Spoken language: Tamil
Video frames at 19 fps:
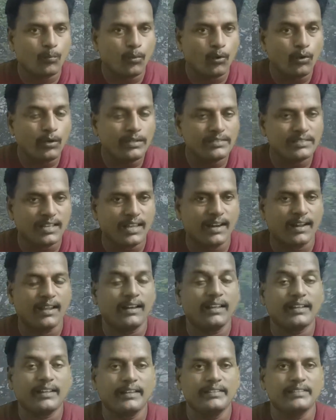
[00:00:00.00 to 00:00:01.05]

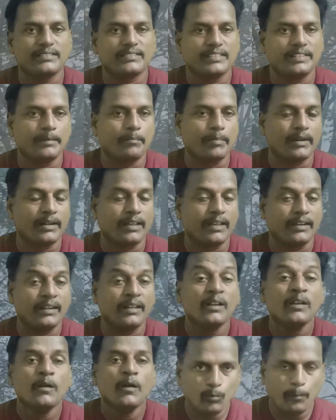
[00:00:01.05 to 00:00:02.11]
போலீசாரால் கைது செய்யப்பட்டார்
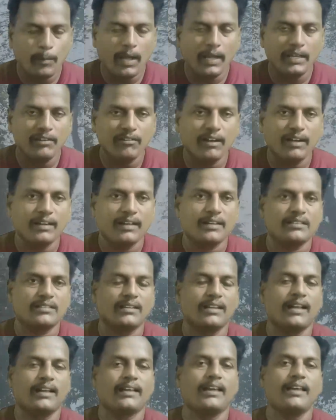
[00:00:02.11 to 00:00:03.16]
துப்பாக்கி
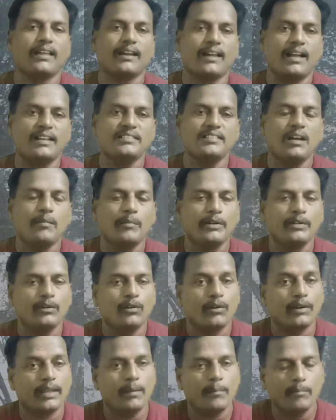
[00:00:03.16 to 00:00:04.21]
வாங்கறதுக்காக
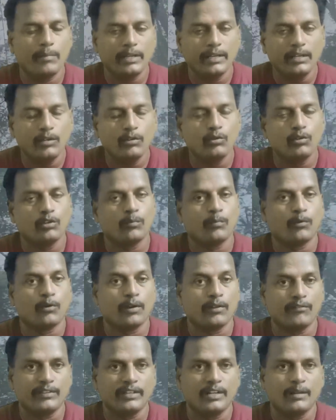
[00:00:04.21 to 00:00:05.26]
ராஜாமணியோட பெங்களூருக்கு
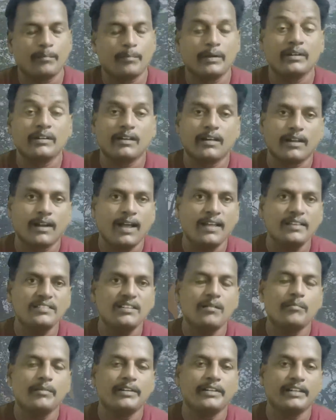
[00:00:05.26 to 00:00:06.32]
போன வீரப்பன்
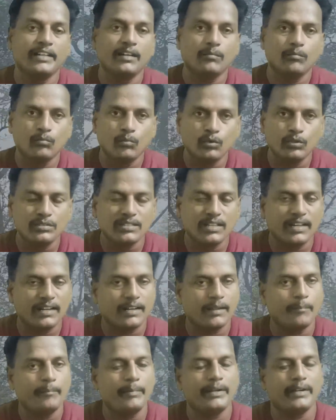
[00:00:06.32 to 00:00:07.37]
ராஜாமணியை முழுசா
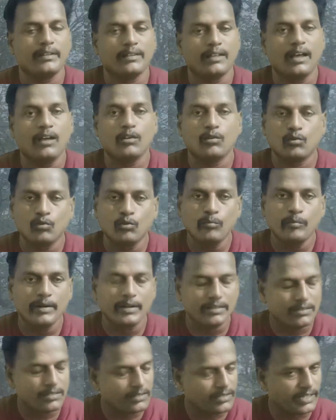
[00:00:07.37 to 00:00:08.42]
நம்பிட்டு தான் ரூம்
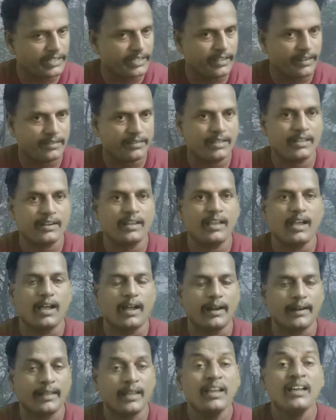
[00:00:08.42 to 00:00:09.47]
எடுத்து தங்கியிருந்தார்
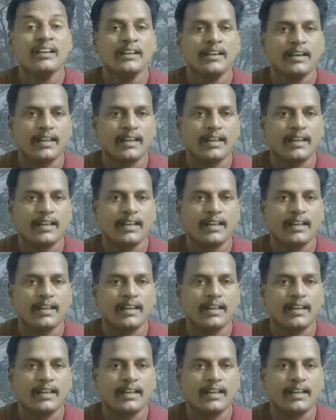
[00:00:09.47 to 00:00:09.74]
ஆனால்